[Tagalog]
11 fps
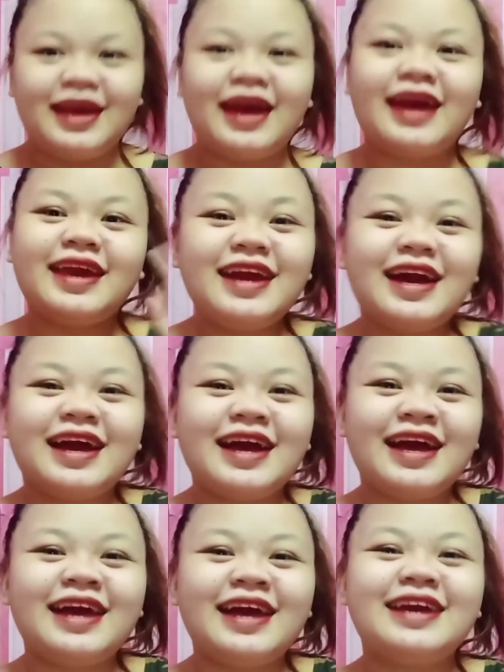Hi
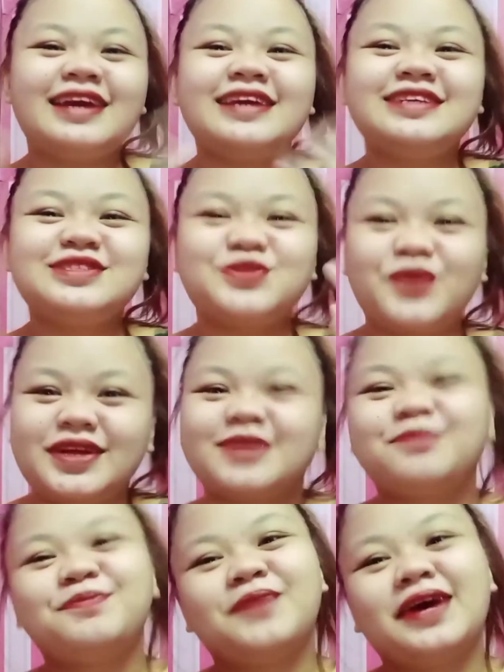guys!
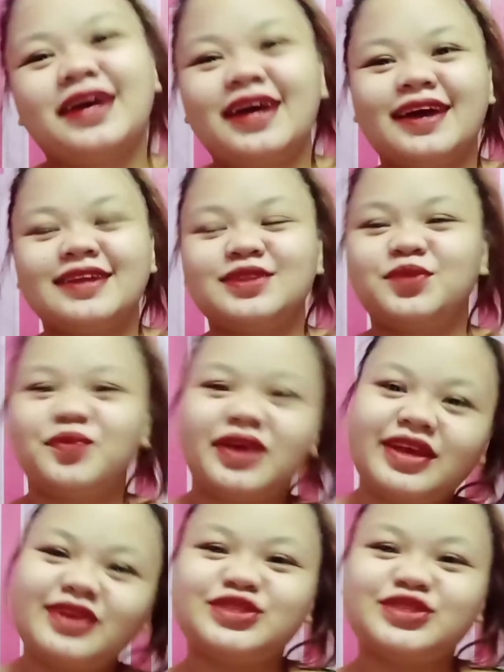Welcome back to my
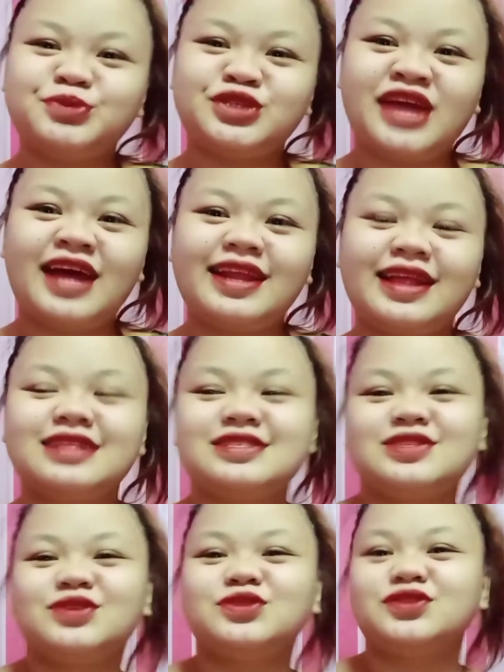YouTube channel.
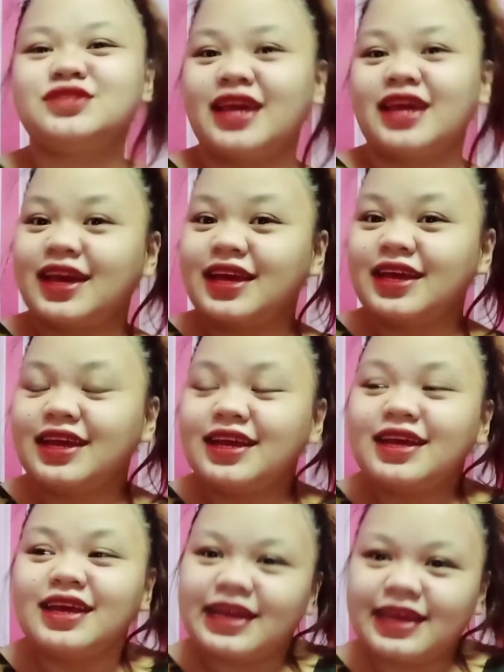So today
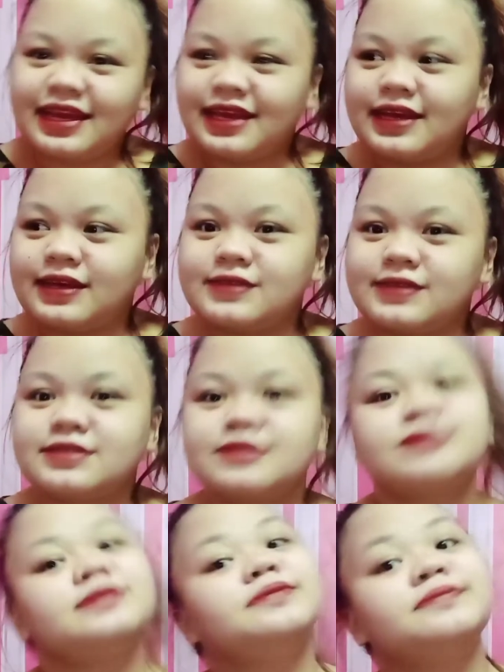
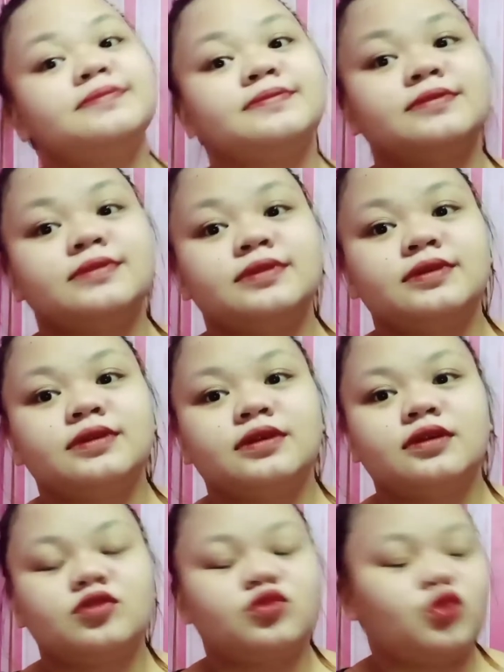is
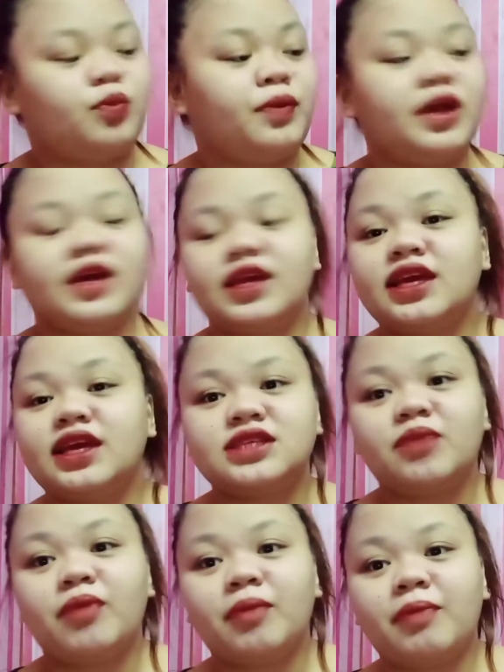sobrang ingay
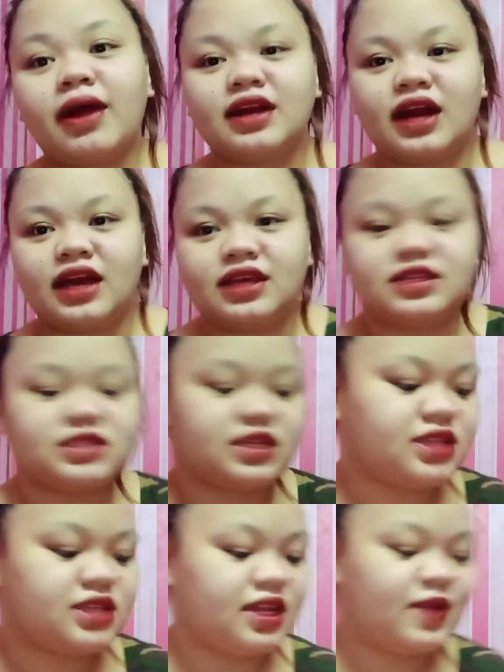sa baba guys
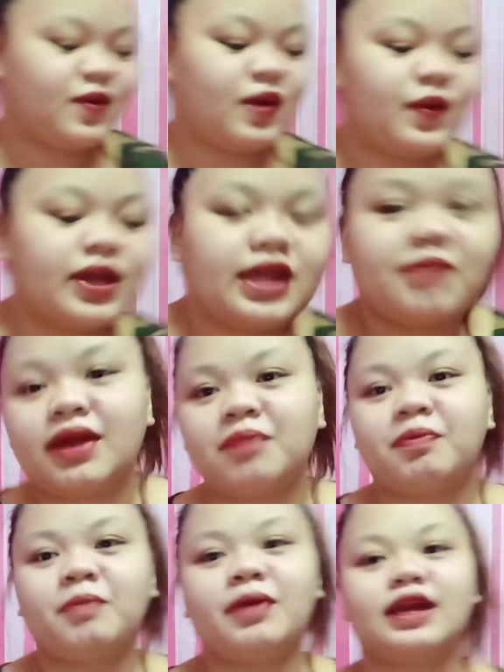kasi nagwawala yung mga
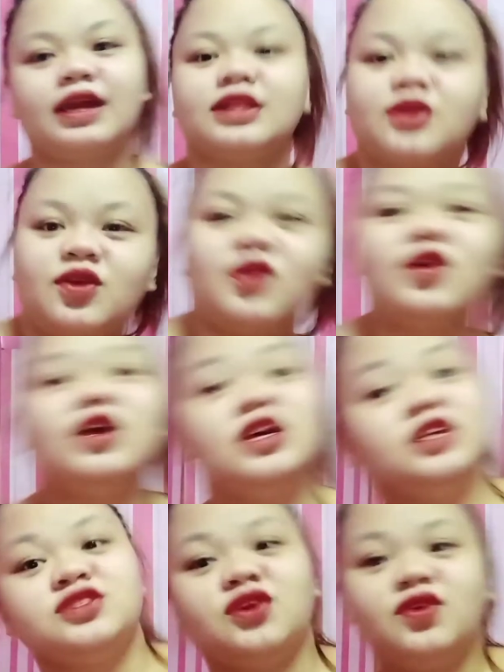pamangkin ko.
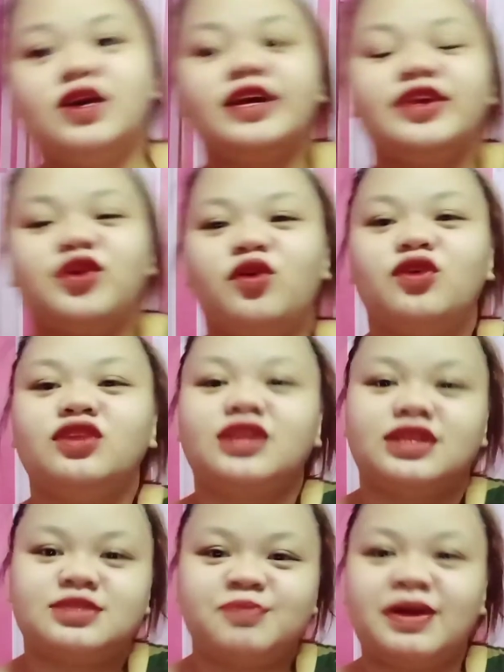So ngayon
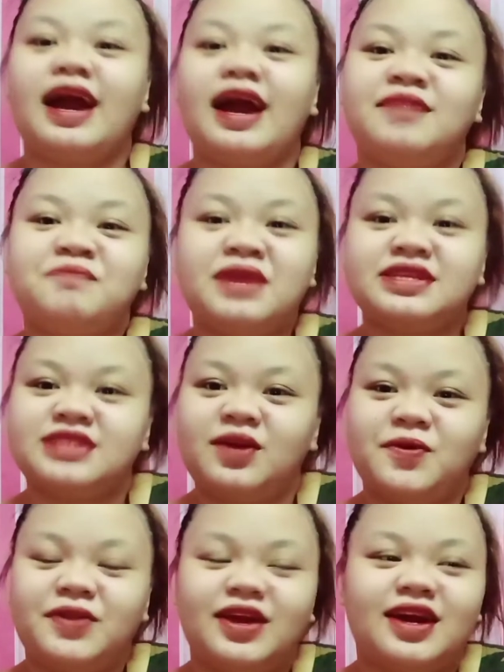is mag-unbox
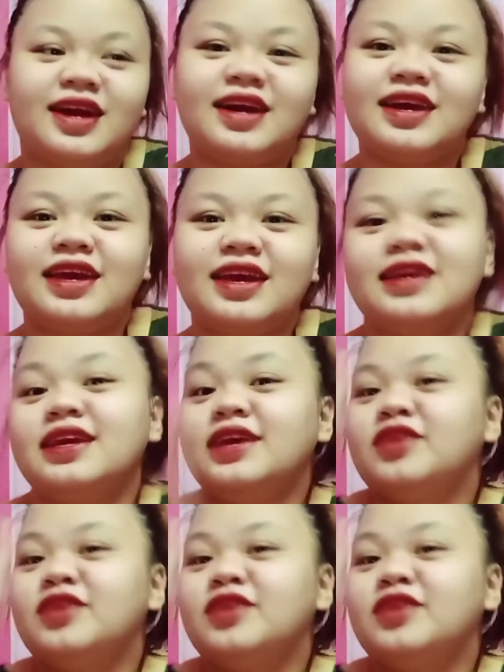ako ng aking